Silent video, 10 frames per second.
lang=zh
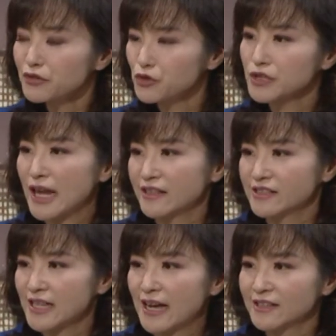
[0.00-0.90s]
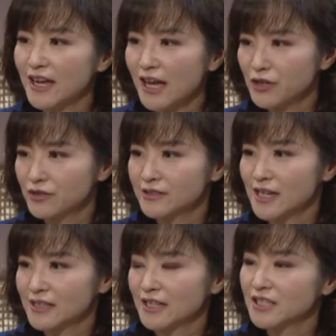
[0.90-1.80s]
要去哪里查？大概
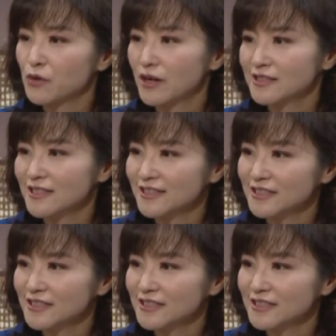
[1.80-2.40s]
上哪些网站